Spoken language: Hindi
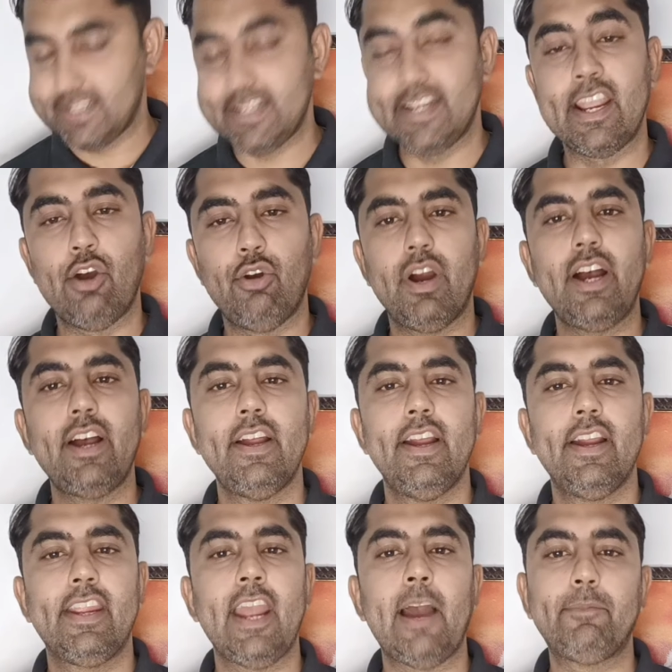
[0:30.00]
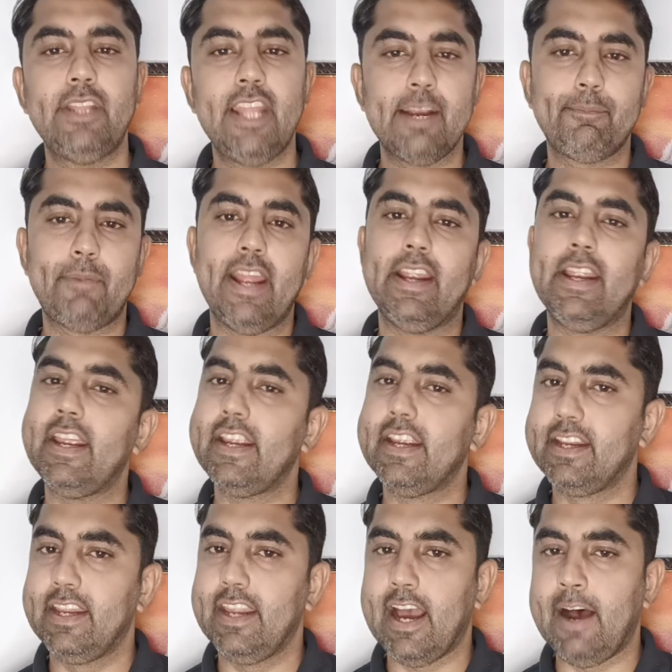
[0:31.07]
से क्या होगा कि आप देख पाएंगे
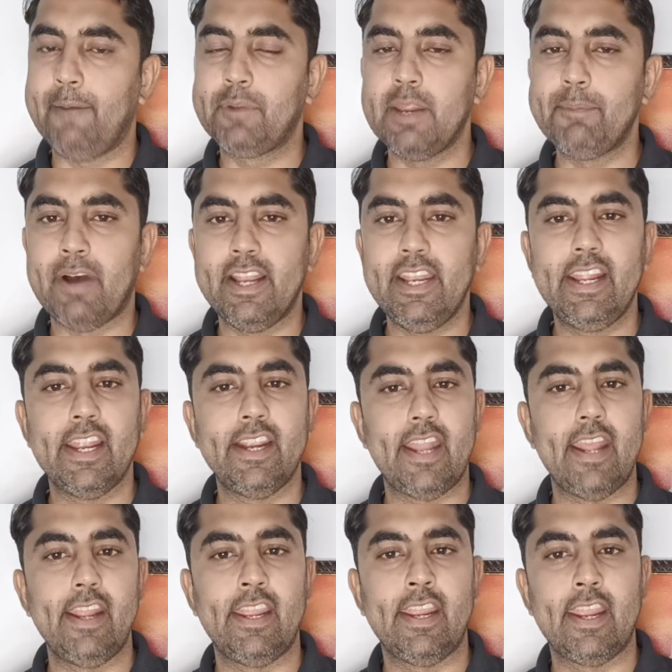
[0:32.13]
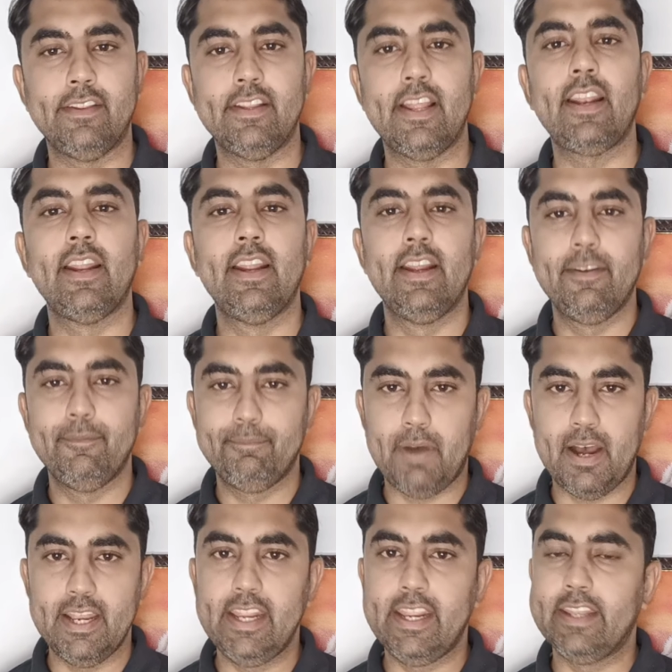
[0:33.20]
कि आपकी पानी की टैंकी के अंदर
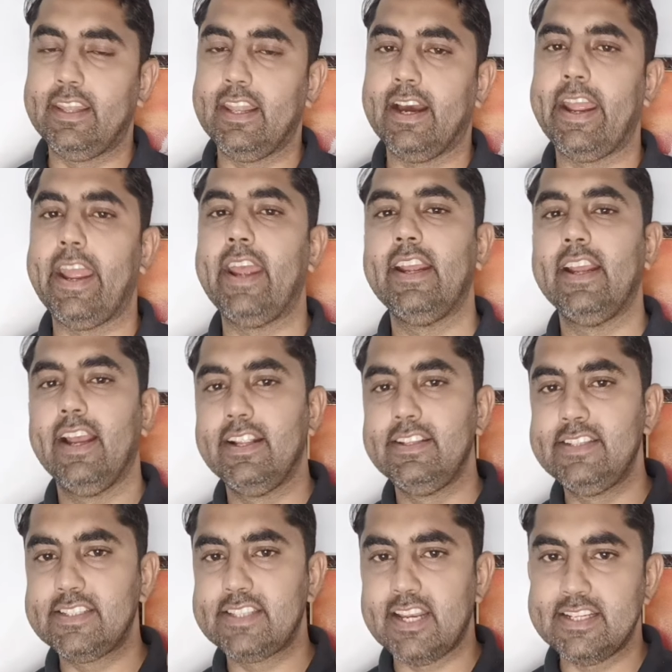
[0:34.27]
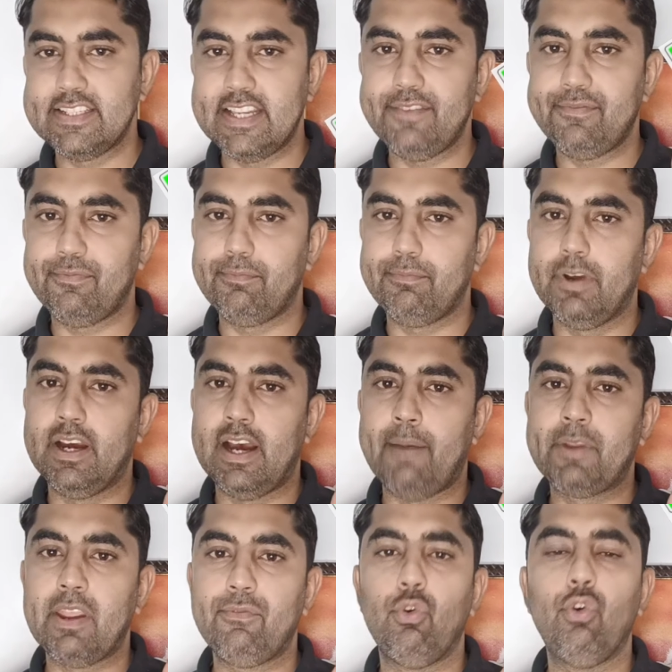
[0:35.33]
पानी कितना है जिस तरह से
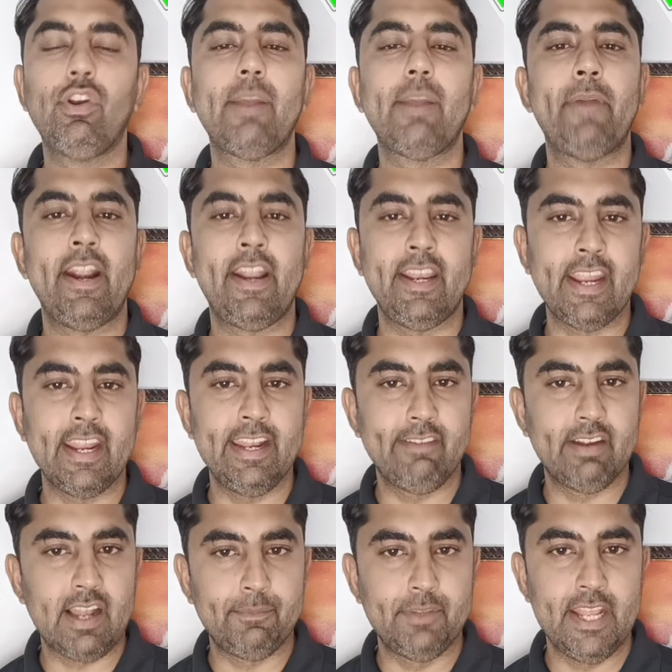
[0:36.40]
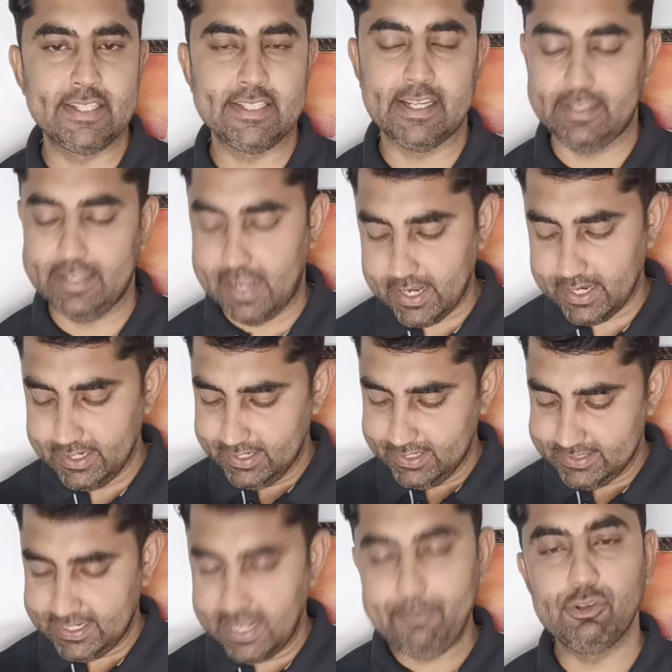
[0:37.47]
आपके फ़ोन के बैटरी के लेवल आप देख सकते हैं
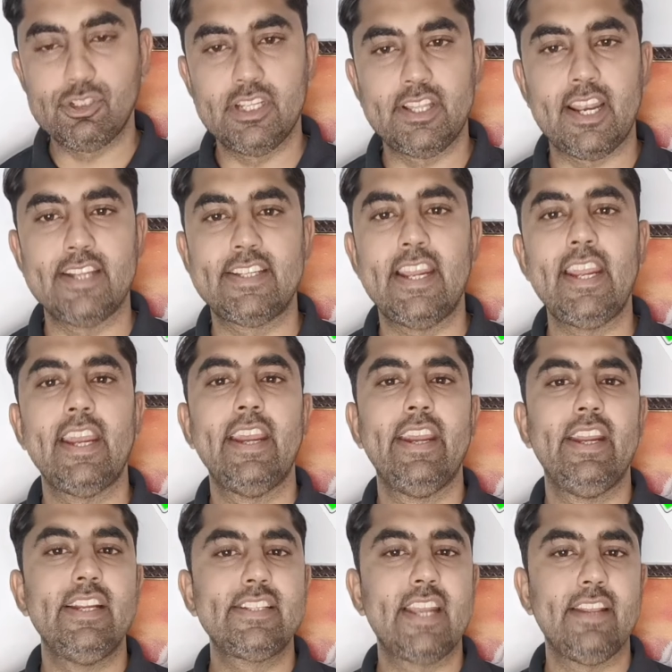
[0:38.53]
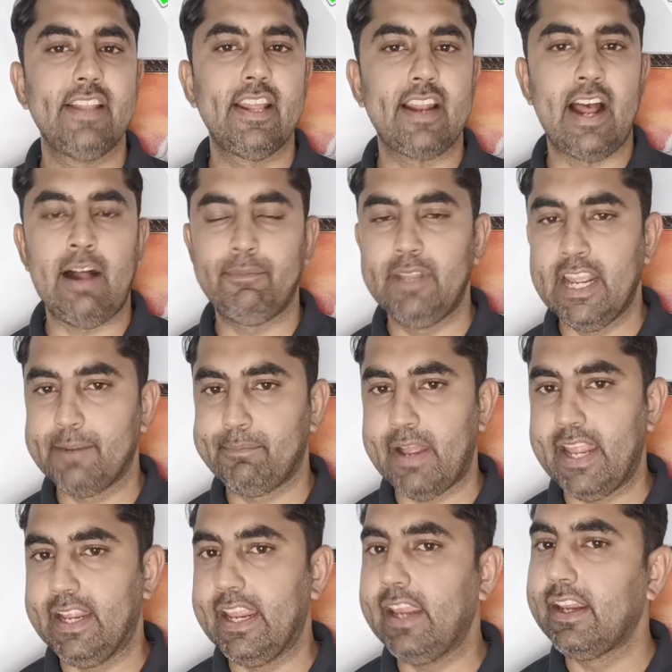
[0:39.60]
सेम उसी तरह से इसके अंदर आप देख
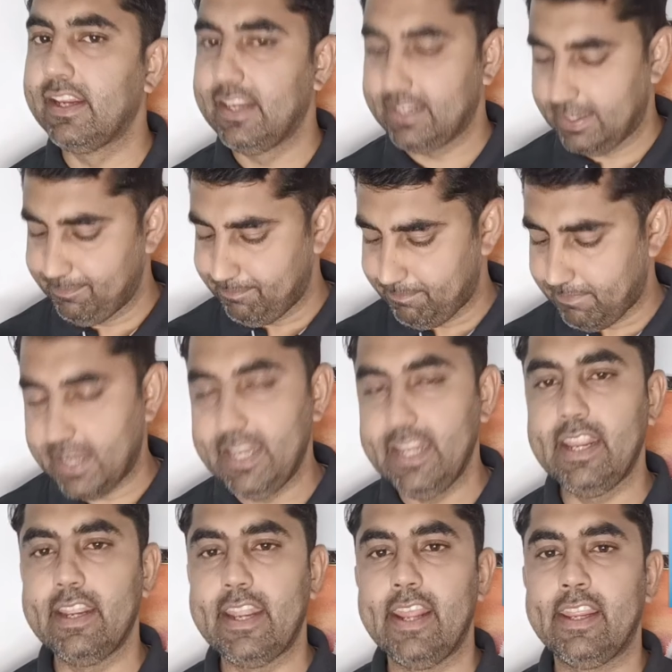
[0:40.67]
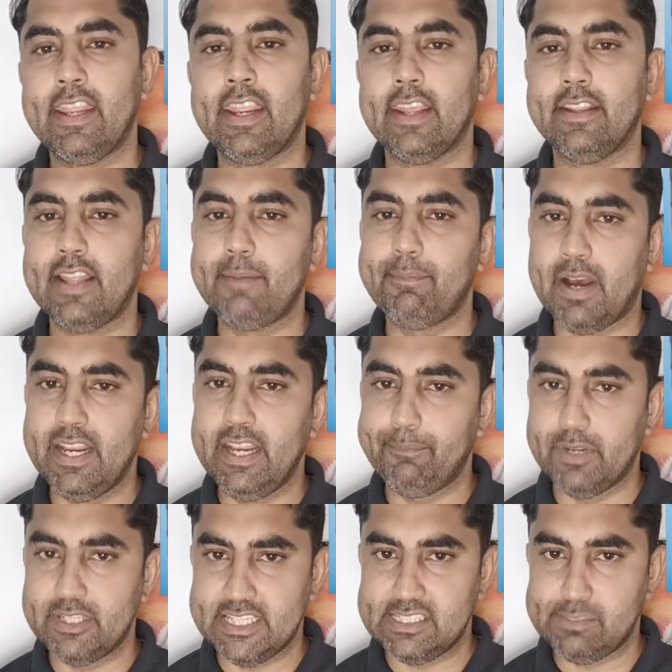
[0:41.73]
पाएंगे कि पानी की टैंकी के अंदर पानी
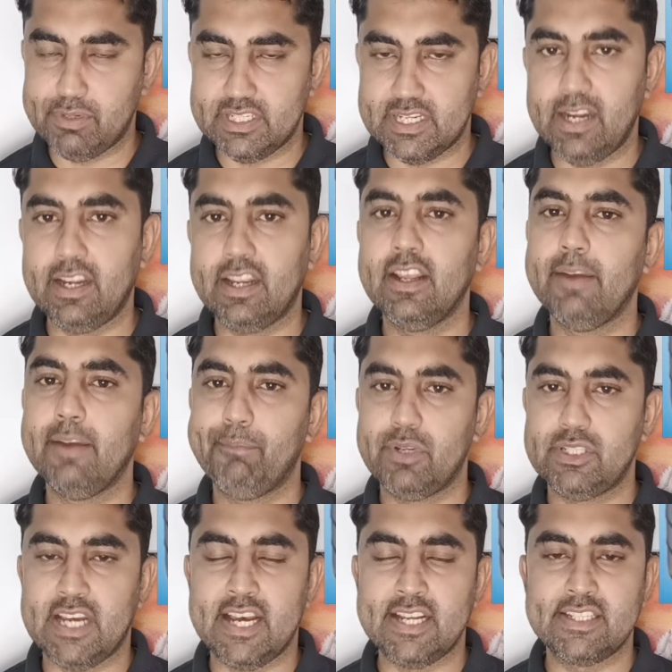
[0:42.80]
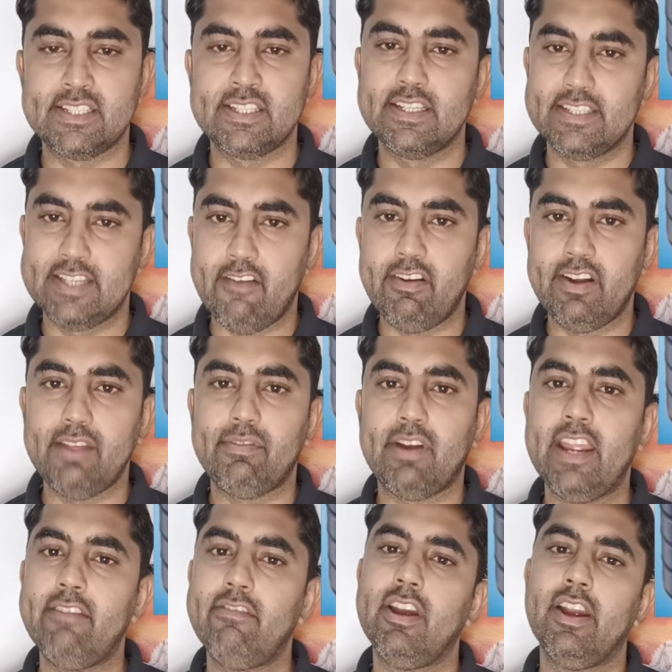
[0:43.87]
25 परसेंट पचास सेवेंटी
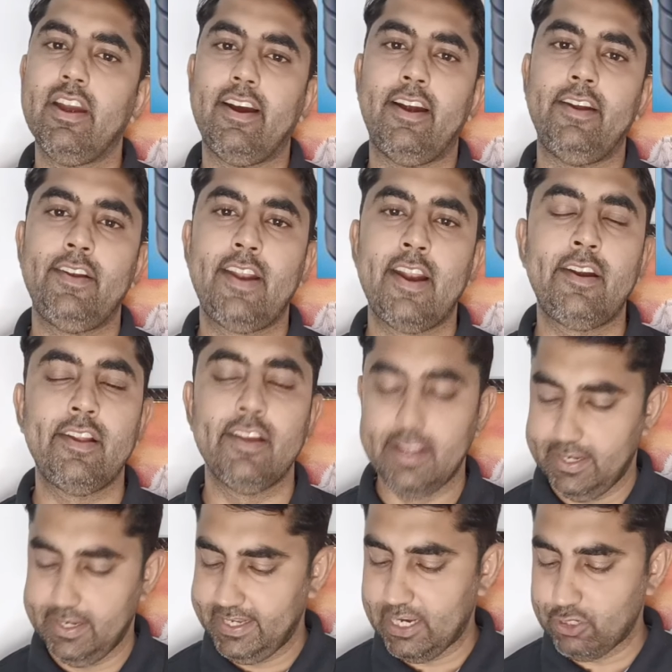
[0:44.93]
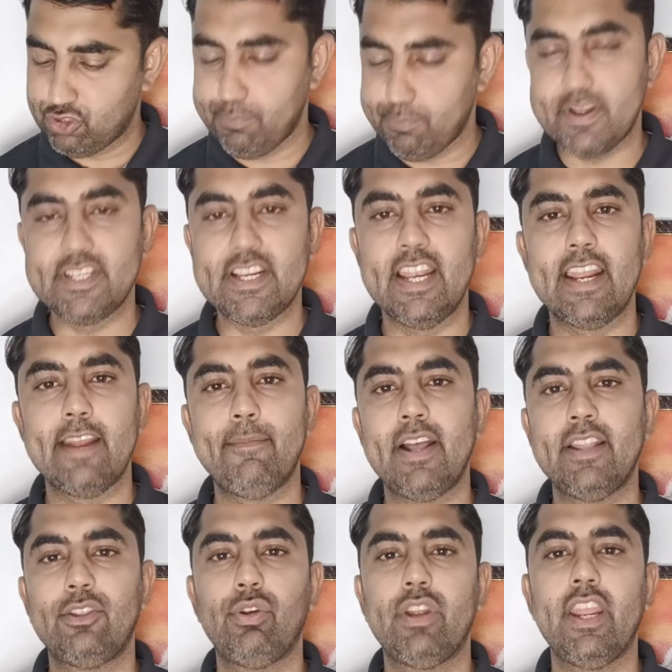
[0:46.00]
फाइव हंड्रेड ये उसके ऊपर जाने के
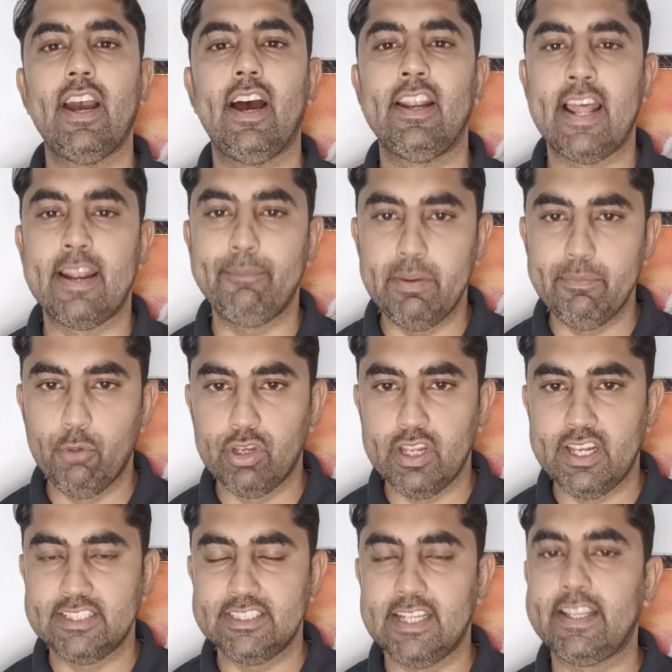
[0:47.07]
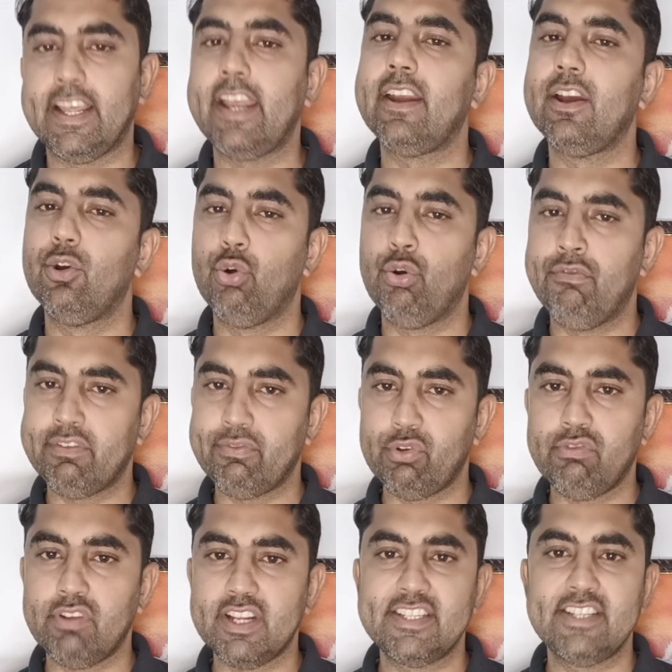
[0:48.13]
बाद तो ये अलार्म भी बोलने लग जाता है ओवरफ्लो
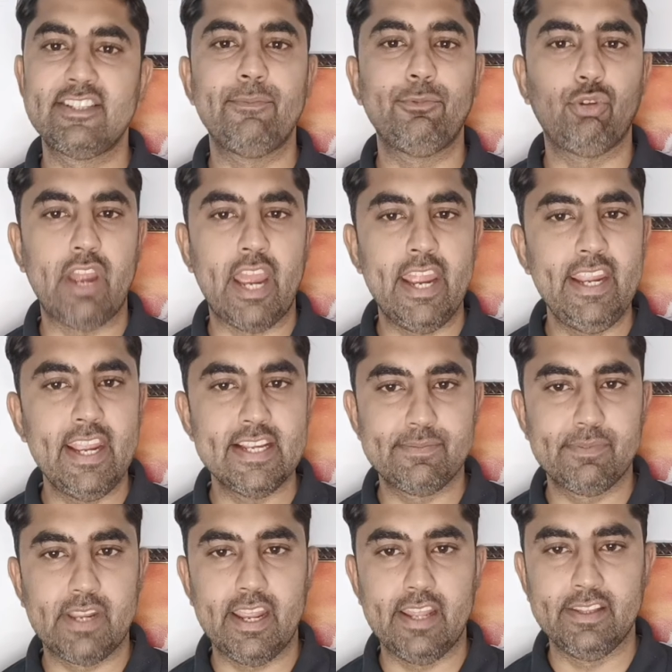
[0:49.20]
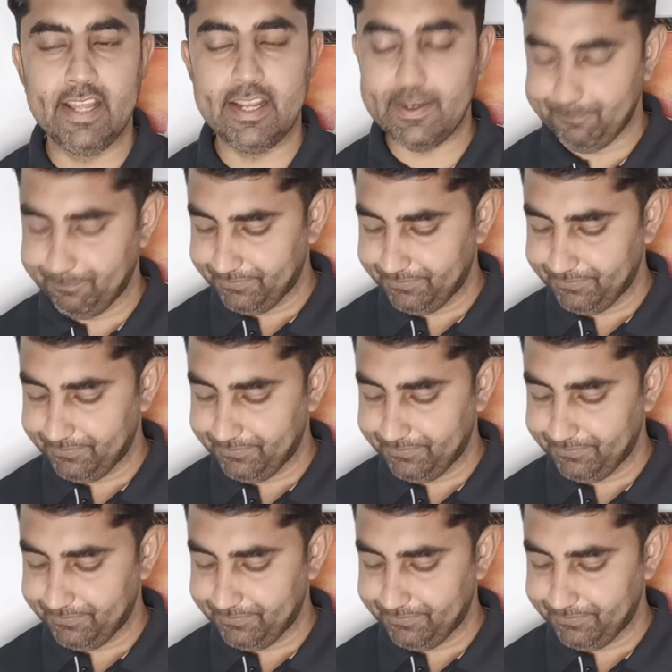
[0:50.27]
वाला सिस्टम तो है ही है इसके अंदर